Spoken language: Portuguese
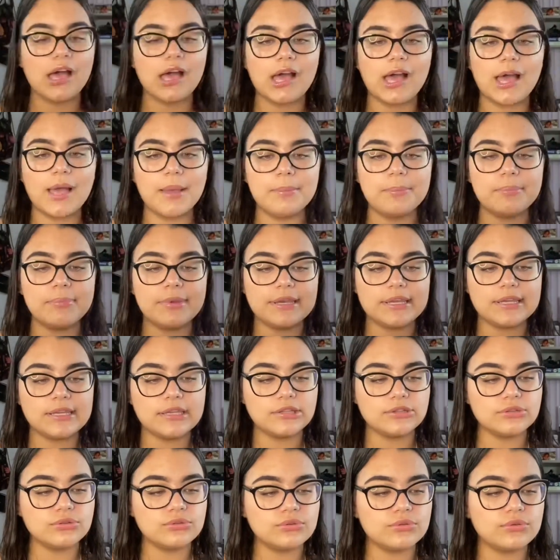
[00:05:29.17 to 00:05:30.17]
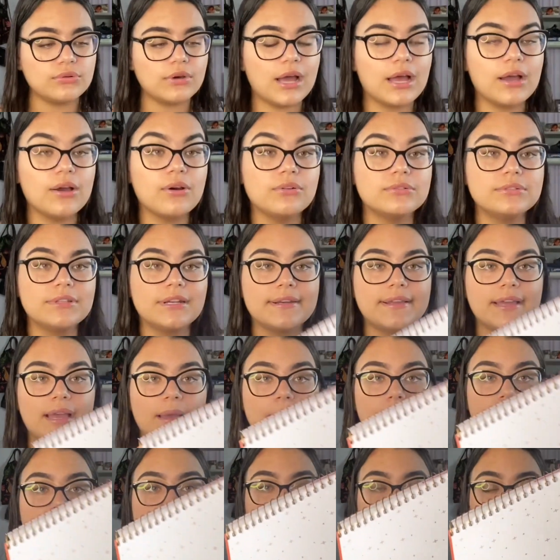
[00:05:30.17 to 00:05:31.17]
Abrindo, a
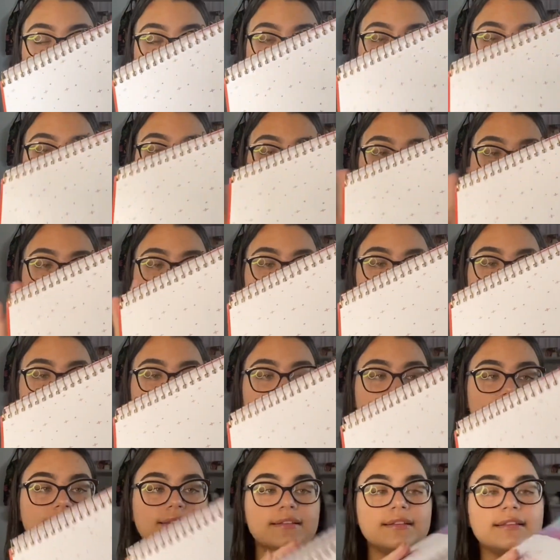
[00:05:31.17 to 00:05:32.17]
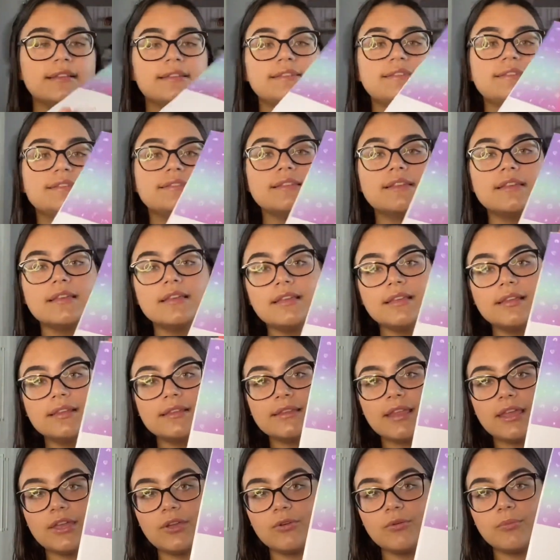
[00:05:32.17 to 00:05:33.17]
contracapa também é de estrelas.
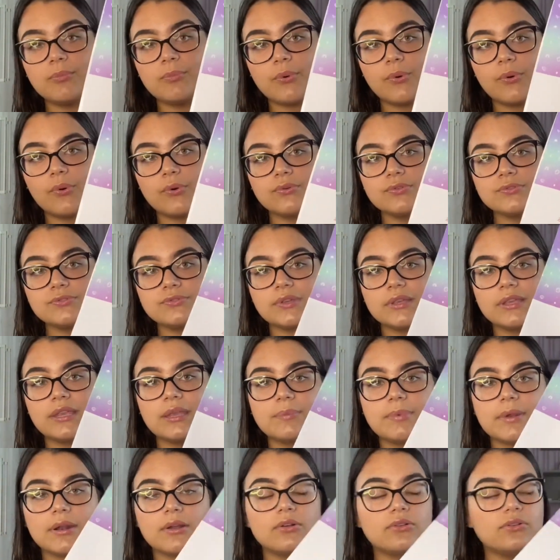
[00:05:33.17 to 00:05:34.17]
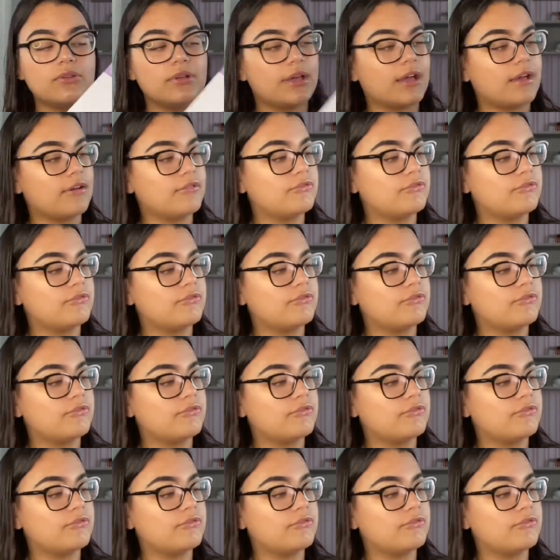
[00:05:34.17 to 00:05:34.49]
Tem o bolso aqui pra colocar